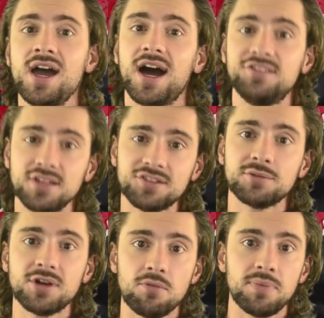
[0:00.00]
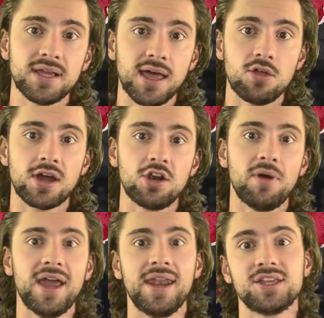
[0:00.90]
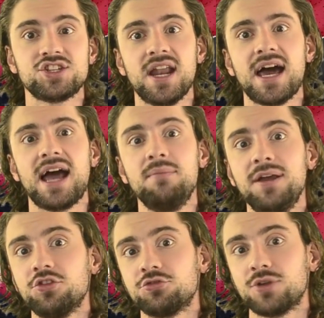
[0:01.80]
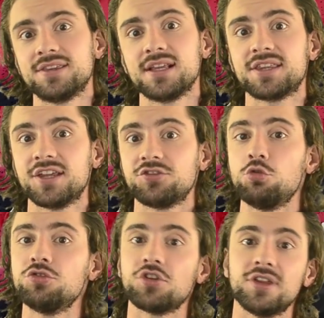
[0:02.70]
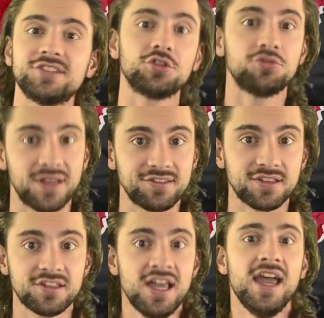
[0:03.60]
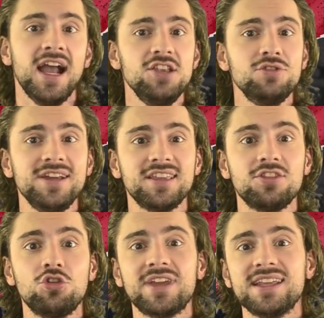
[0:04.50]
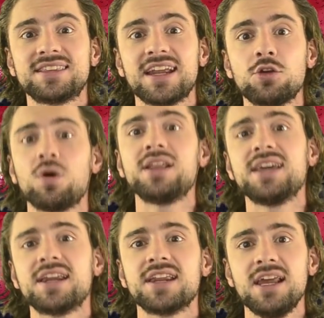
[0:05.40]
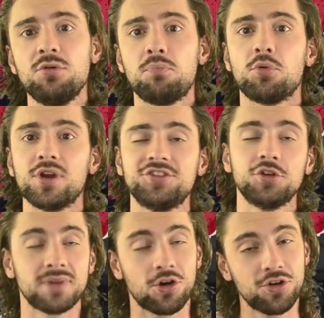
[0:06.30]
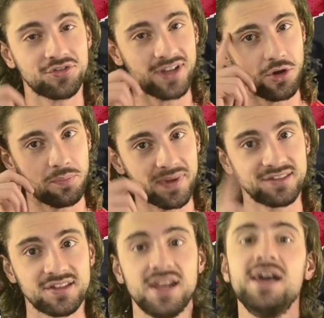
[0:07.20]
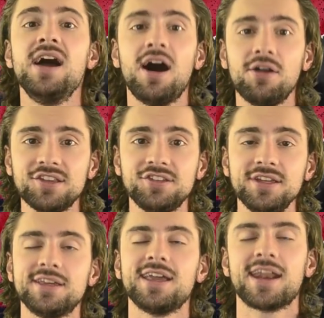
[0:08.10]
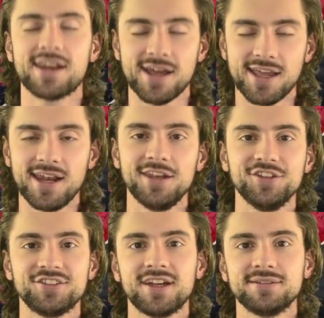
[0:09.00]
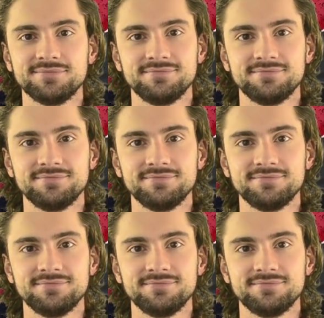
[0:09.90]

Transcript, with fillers: así que se ve complicado que lo vayan a echar al menos durante el transcurso de estos meses. El United no quiere traer cualquier relevo, por eso mejor se lo piensan. Ahora sí, que arranque la lista.